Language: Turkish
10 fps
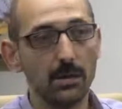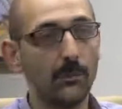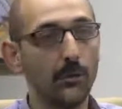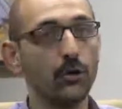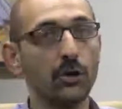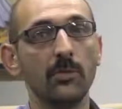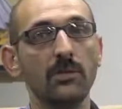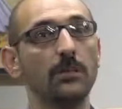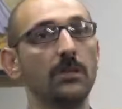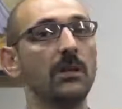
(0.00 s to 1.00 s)

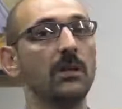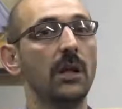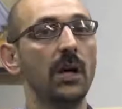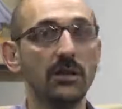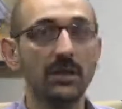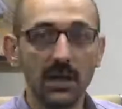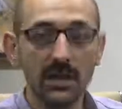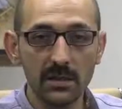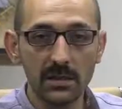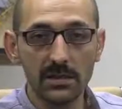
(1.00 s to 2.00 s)
Programınıza birini davet
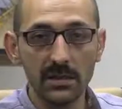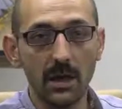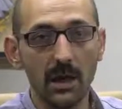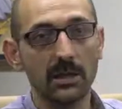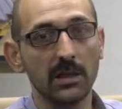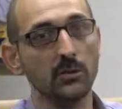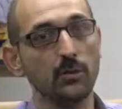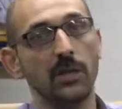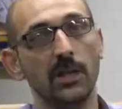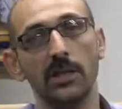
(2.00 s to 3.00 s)
edersiniz. Adamın
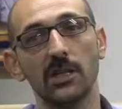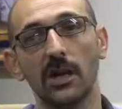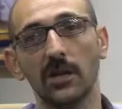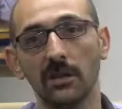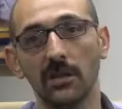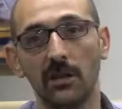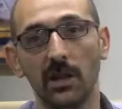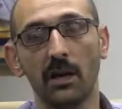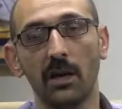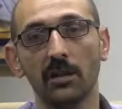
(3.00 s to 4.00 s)
söylediği şarkıdan
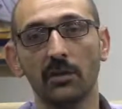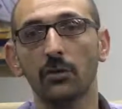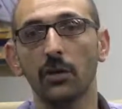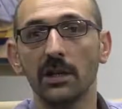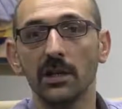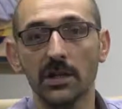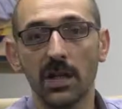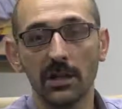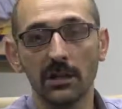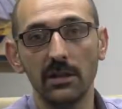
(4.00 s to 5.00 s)
veya kadının söylediği
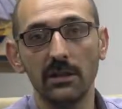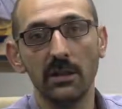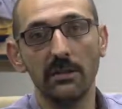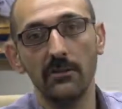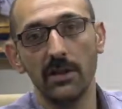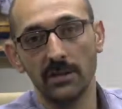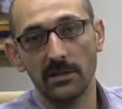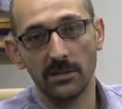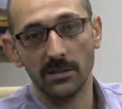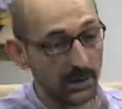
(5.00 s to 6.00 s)
şarkıdan telif
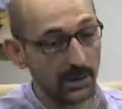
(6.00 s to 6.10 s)
yersiniz.